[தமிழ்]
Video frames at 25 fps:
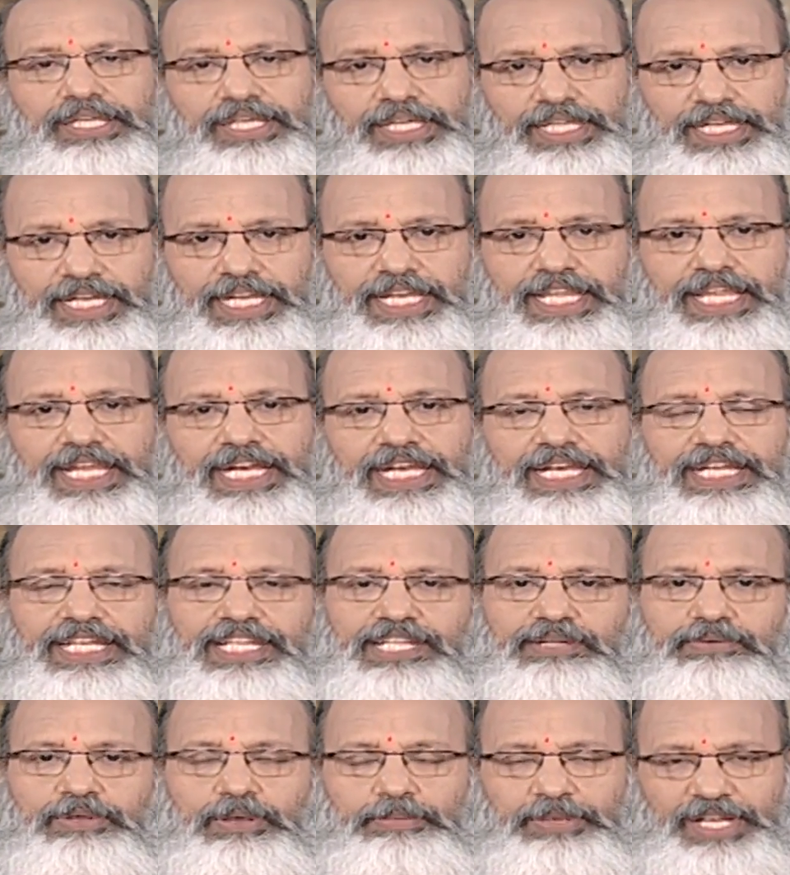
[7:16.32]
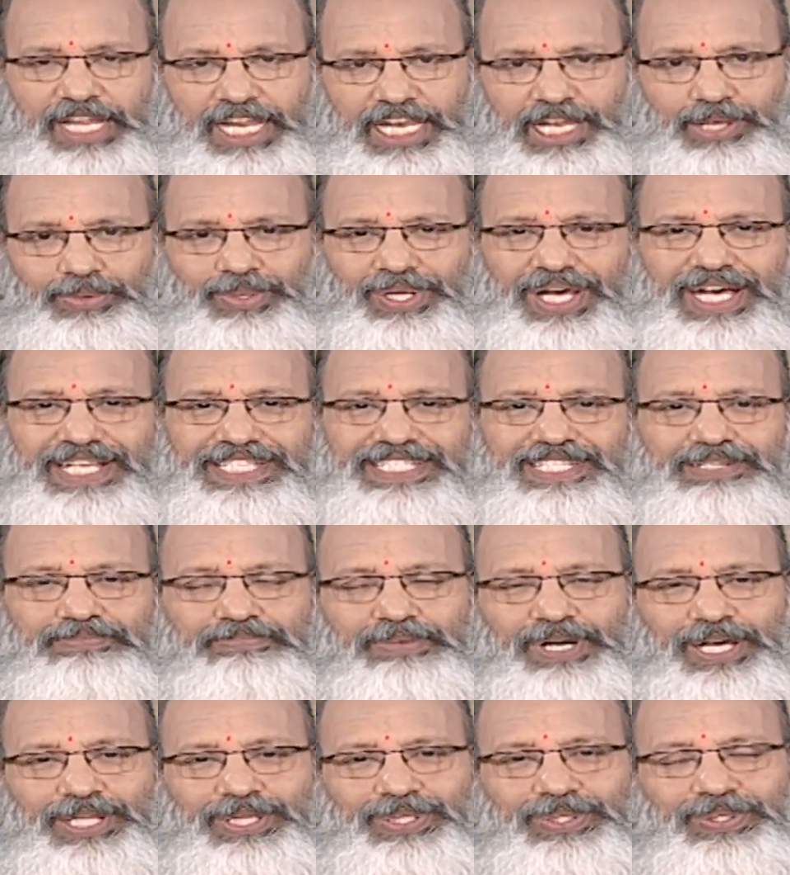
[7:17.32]
என்ன நேரங்களில் இது நம்ம நல்ல ஒரு
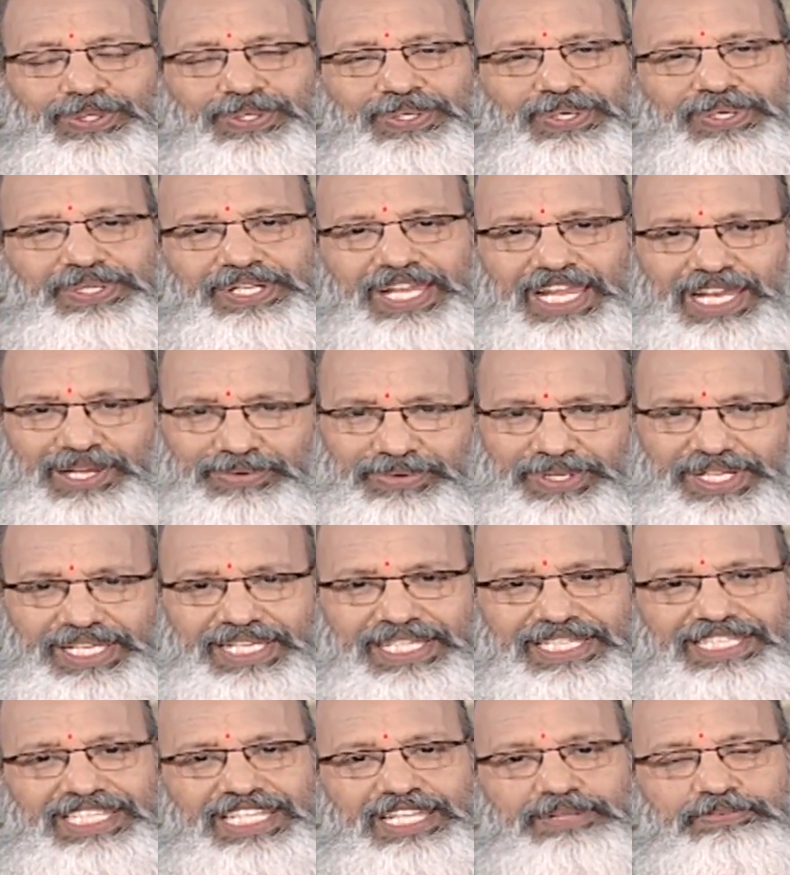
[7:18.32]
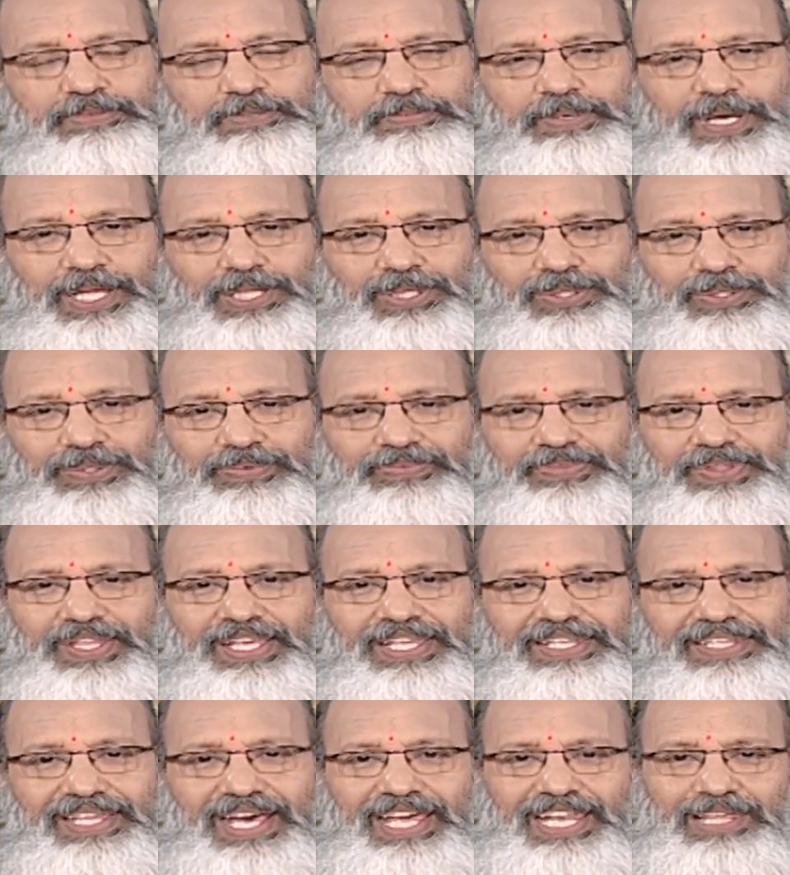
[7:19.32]
ஆசனம் பார்த்தோம் நல்ல ஒரு ஹெல்த் டிப்ஸ் பார்த்தோம்
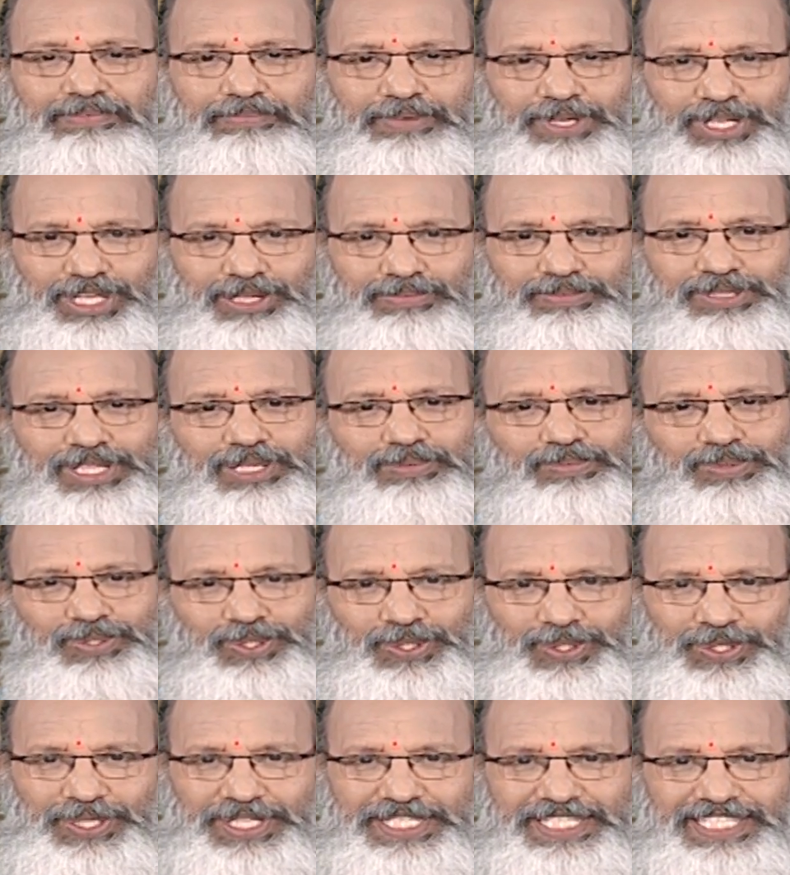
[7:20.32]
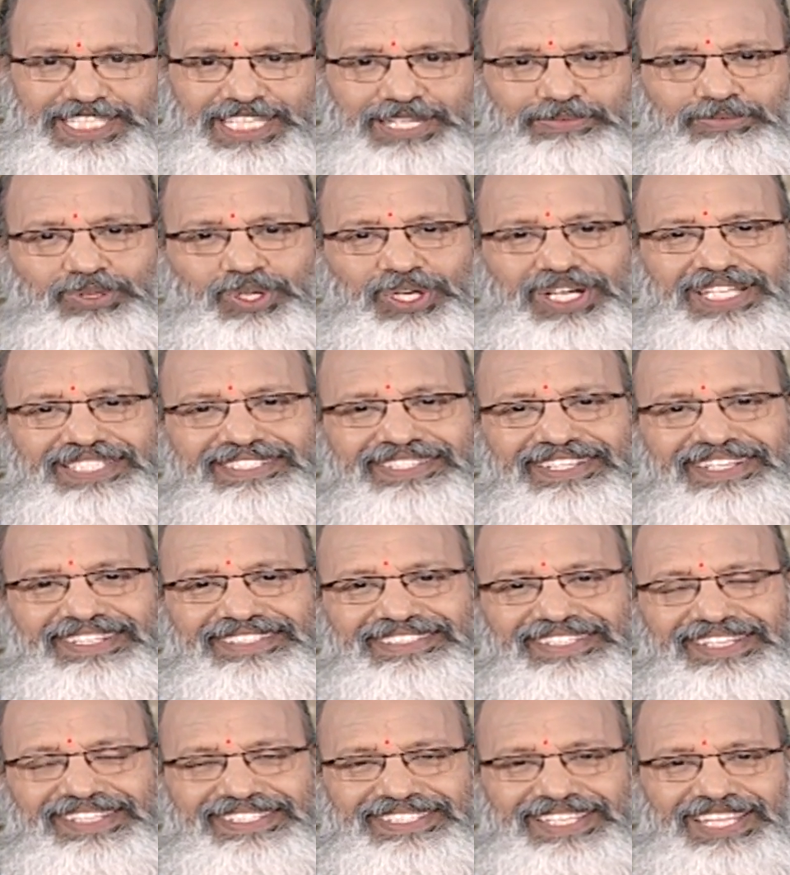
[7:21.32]
நாளை மீண்டும் இந்த புத்துணர்ச்சி தரும் யோகாசன
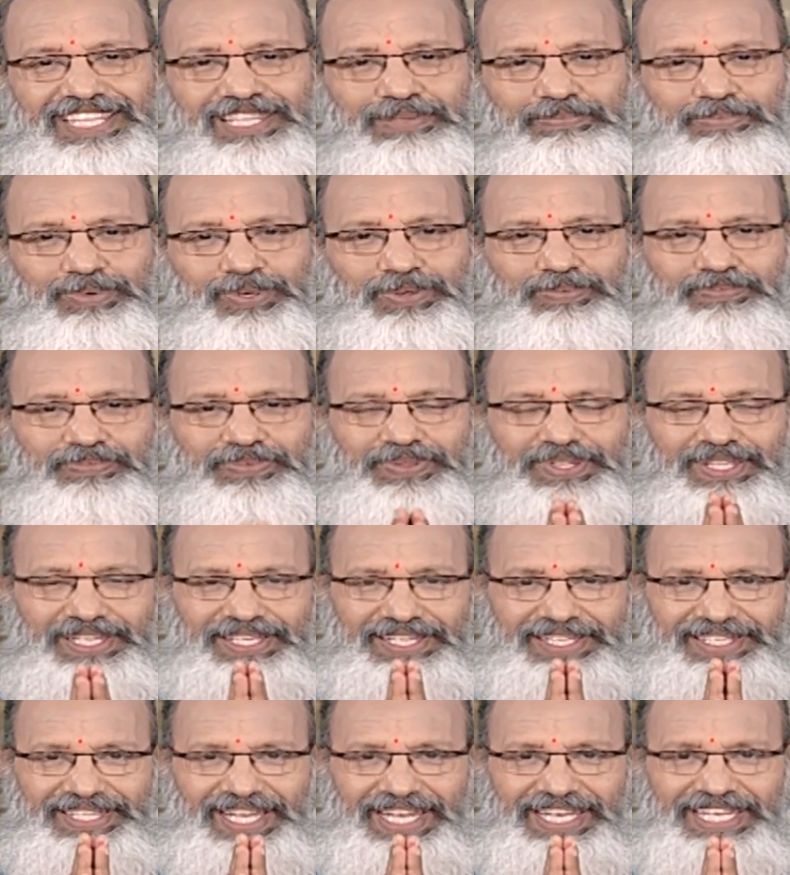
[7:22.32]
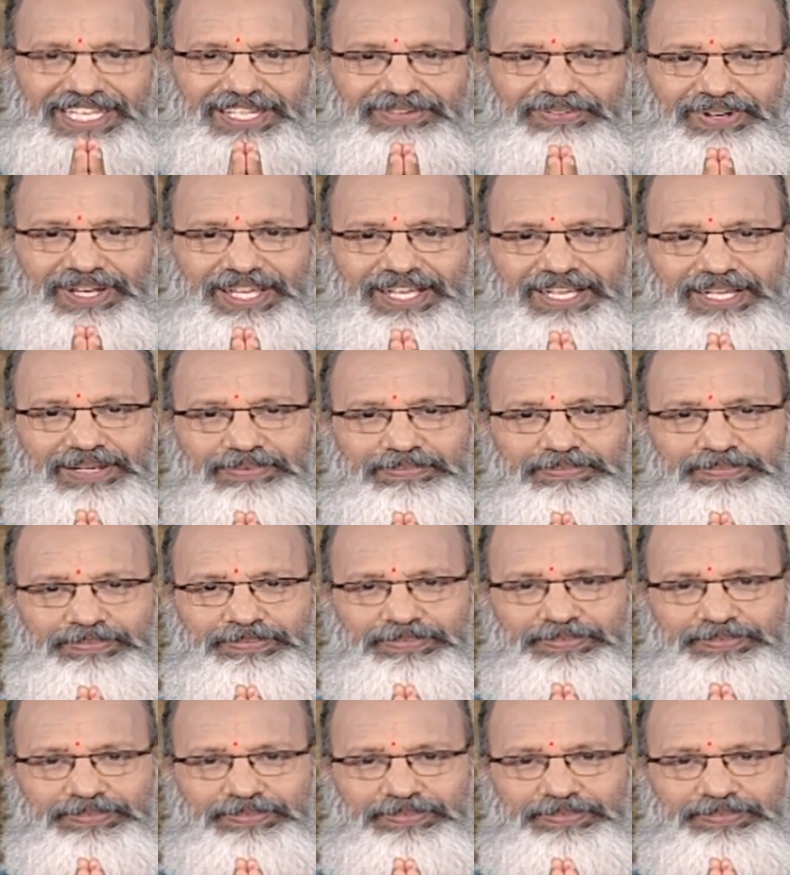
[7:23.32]
நிகழ்ச்சியில் சந்திப்போம் நன்றி வணக்கம்